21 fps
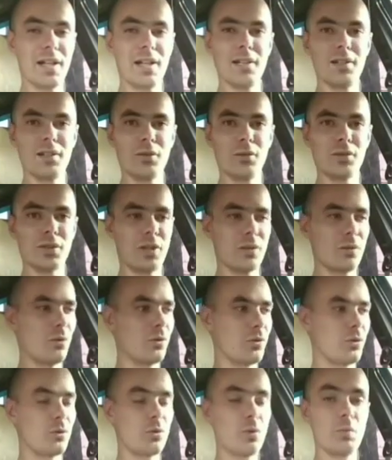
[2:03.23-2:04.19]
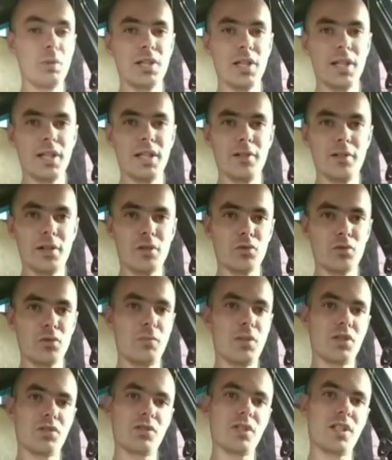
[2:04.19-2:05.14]
реально хоть какого-то турбина. Я не говорю, что
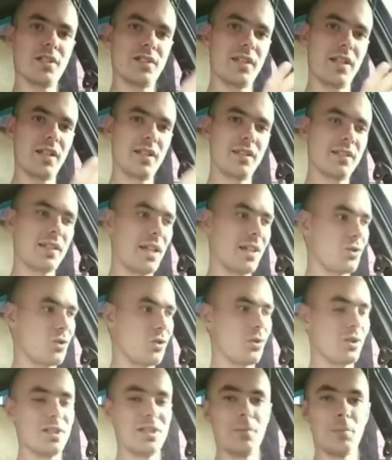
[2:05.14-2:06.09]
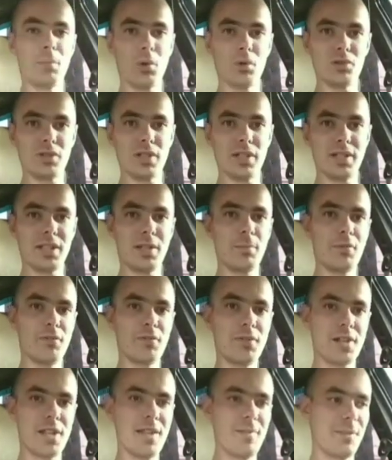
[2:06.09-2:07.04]
машина должна летать, что-то. Это просто хотя бы
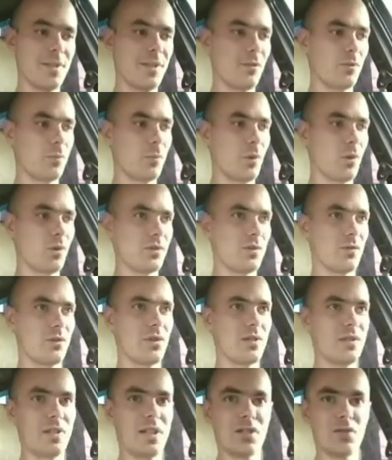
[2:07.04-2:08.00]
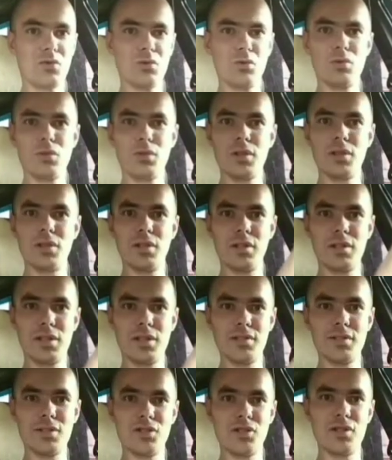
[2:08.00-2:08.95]
временно. Вот просто вот отсюда и
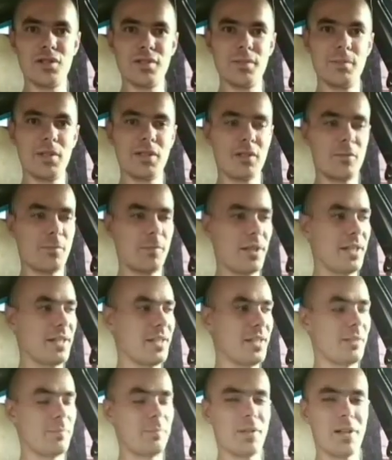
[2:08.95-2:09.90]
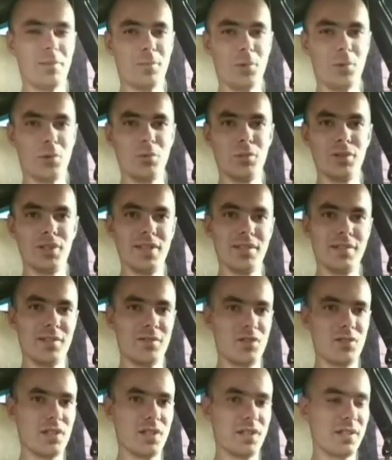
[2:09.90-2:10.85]
300-400 метров проехать, попробовать. Есть
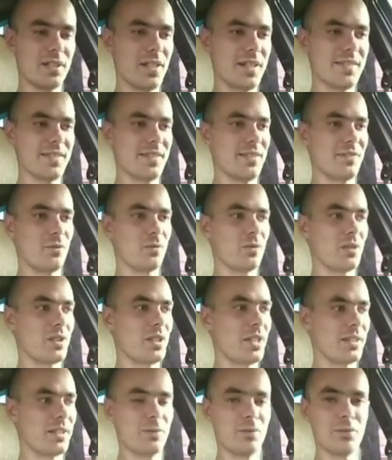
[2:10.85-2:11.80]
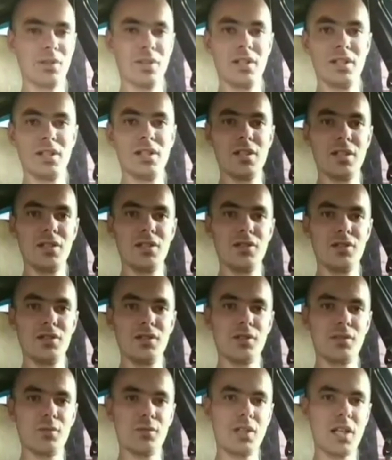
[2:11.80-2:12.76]
вообще какая-то разница. Это вот как-то вот
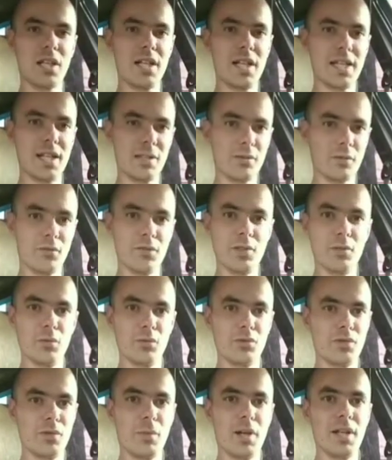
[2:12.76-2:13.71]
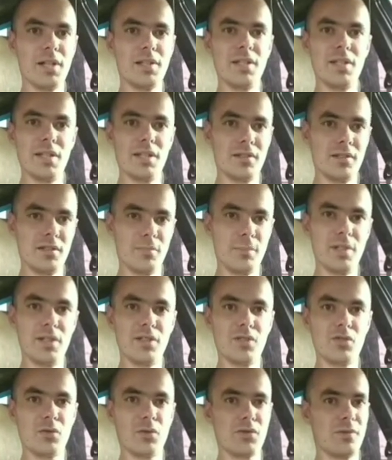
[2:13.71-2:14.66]
чисто вот для этого видео снимаю, а не ездить с
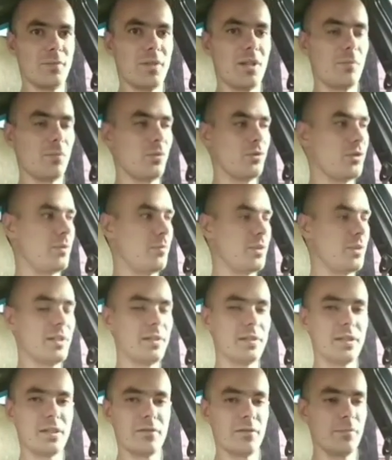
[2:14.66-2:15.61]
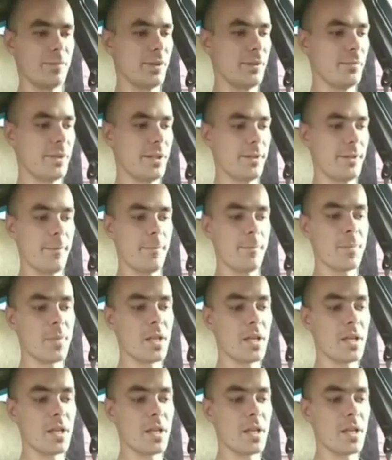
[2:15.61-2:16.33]
пылесосом, допустим, да, как вы понимаете.